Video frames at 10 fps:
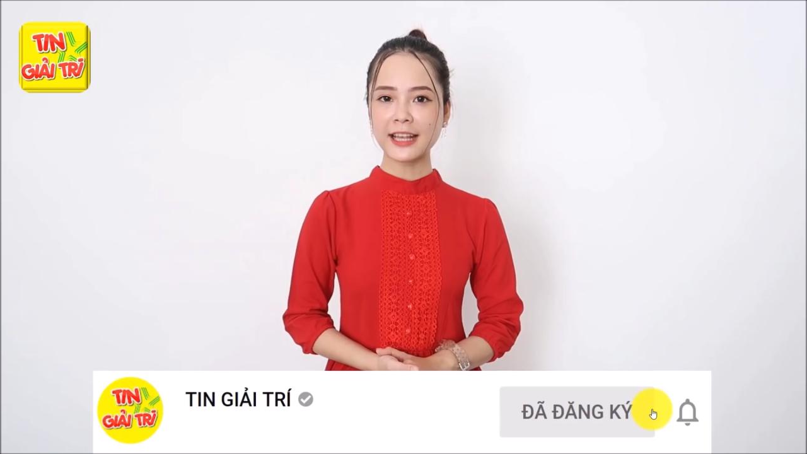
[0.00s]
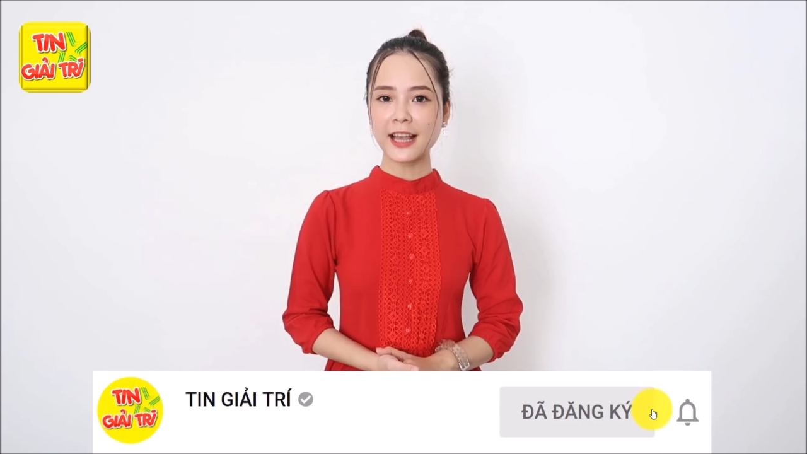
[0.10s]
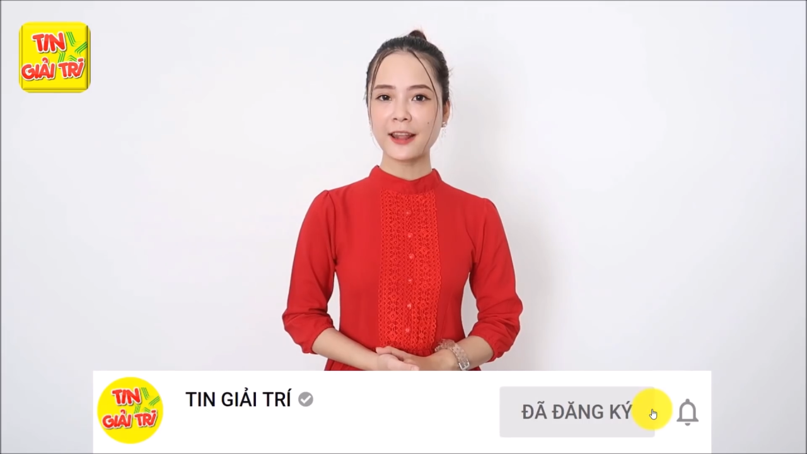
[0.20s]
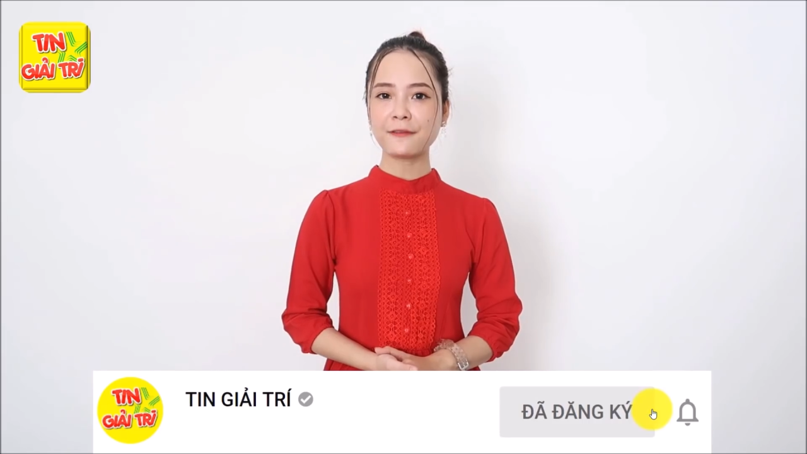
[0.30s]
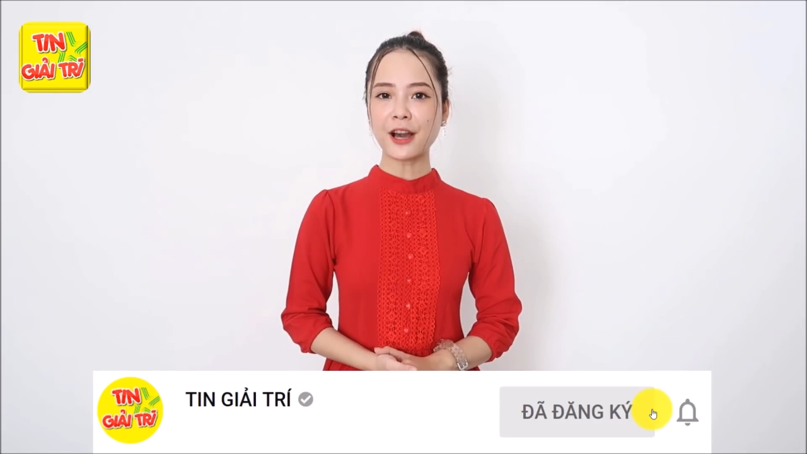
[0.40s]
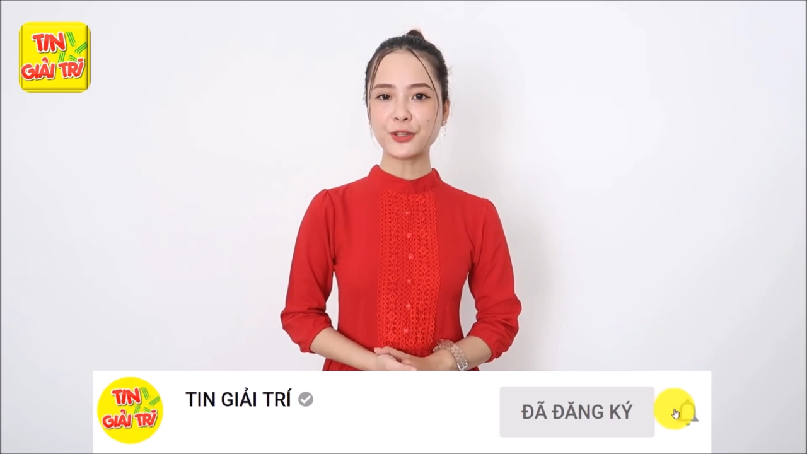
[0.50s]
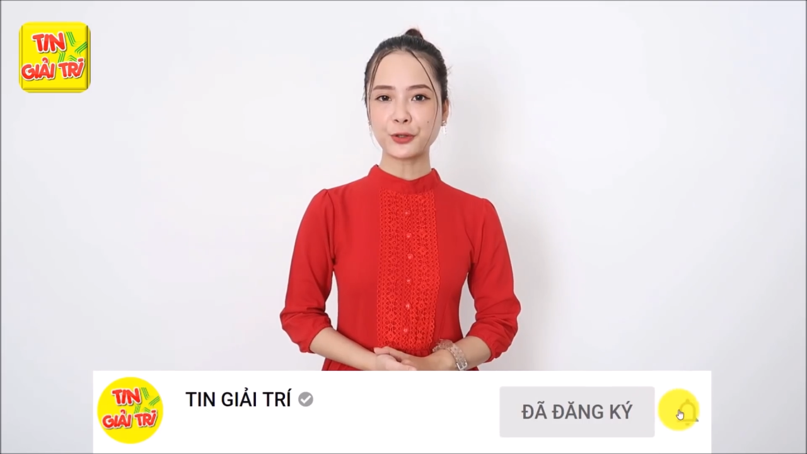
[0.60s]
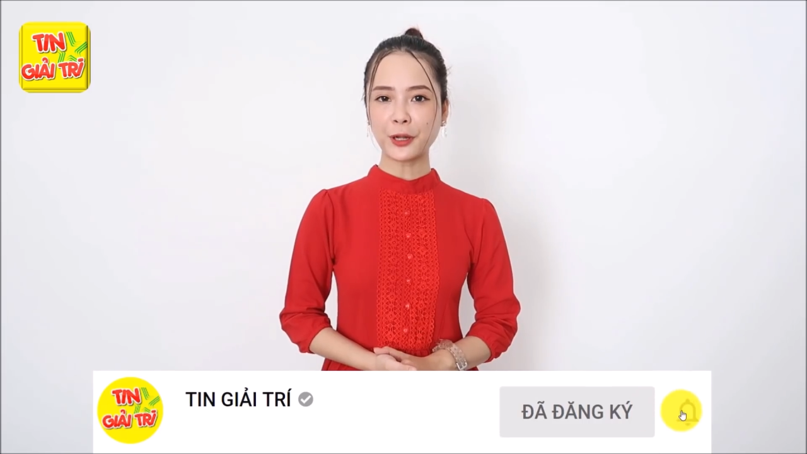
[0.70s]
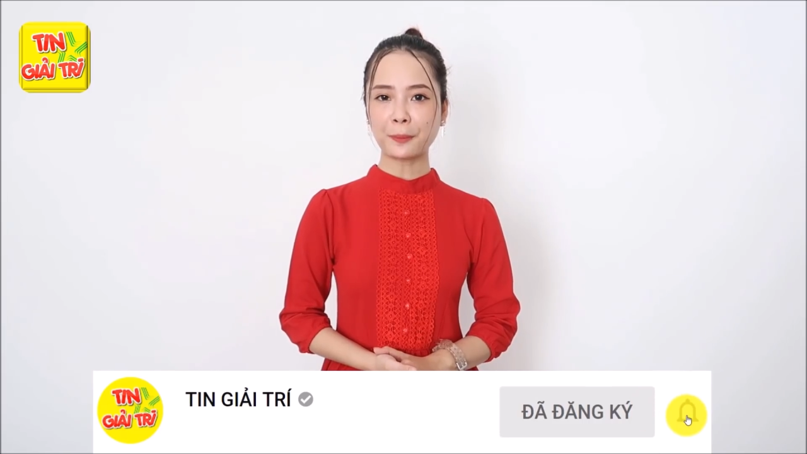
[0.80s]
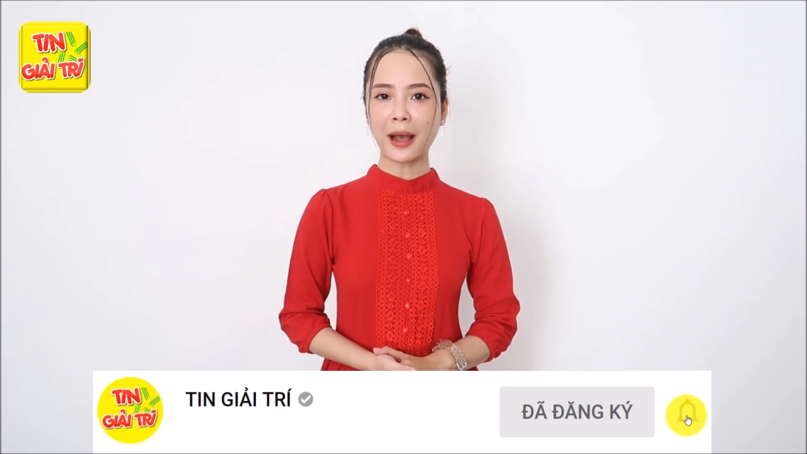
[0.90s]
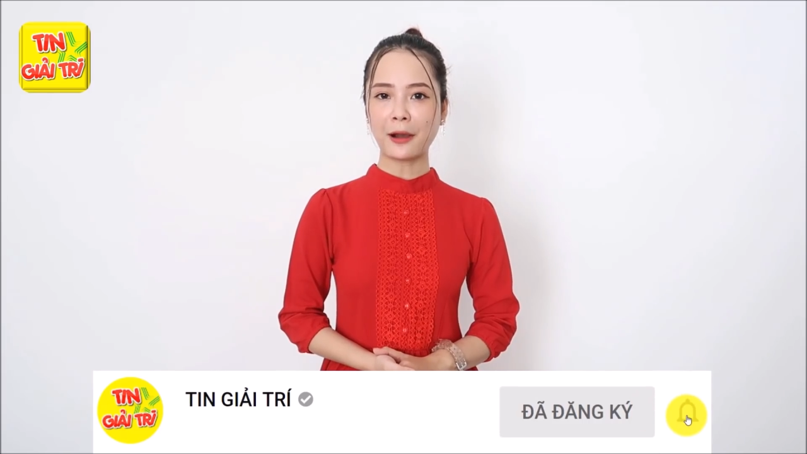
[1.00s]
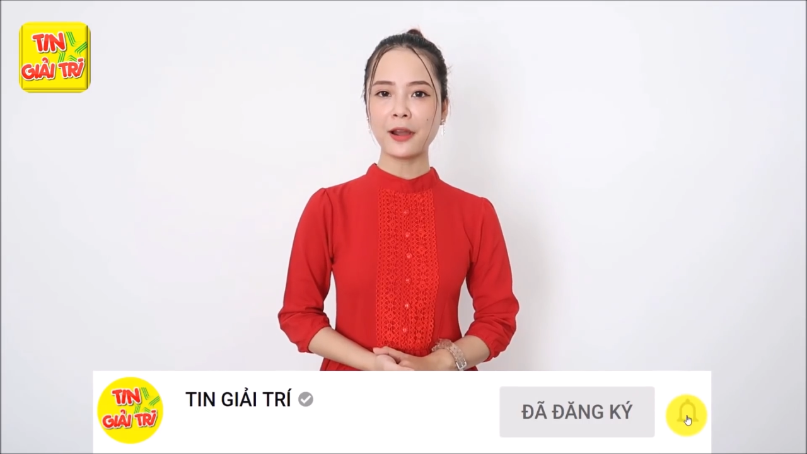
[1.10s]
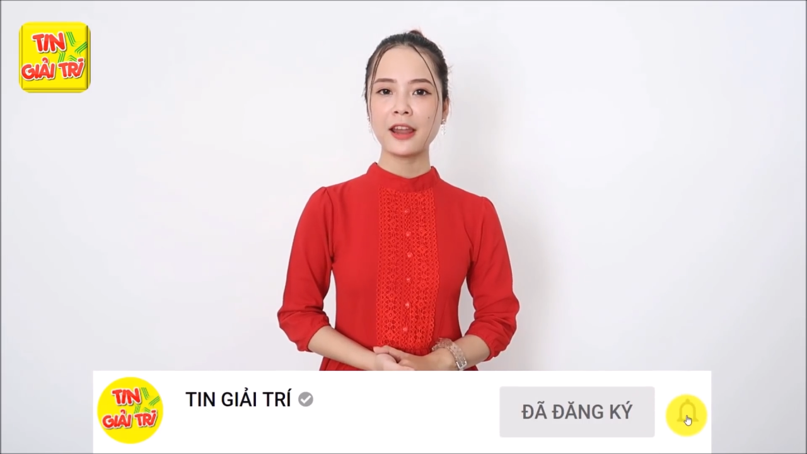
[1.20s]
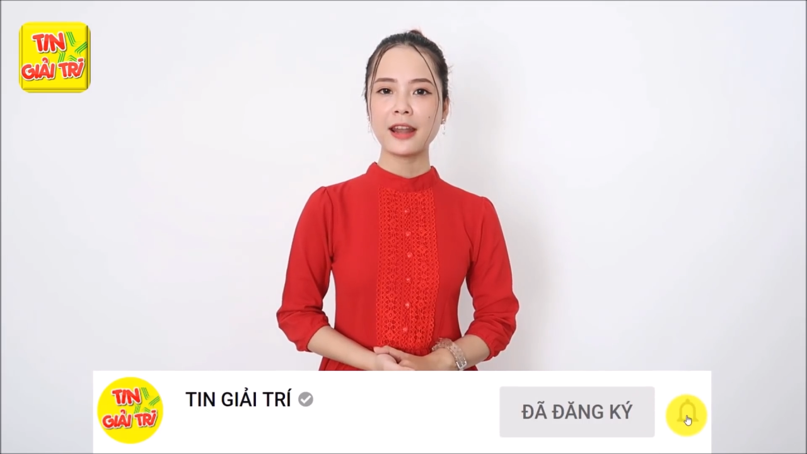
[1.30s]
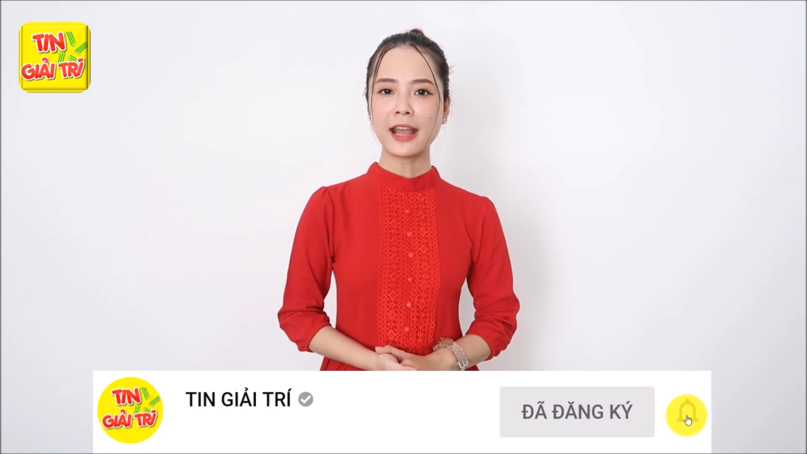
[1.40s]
ký kênh và chuông thông báo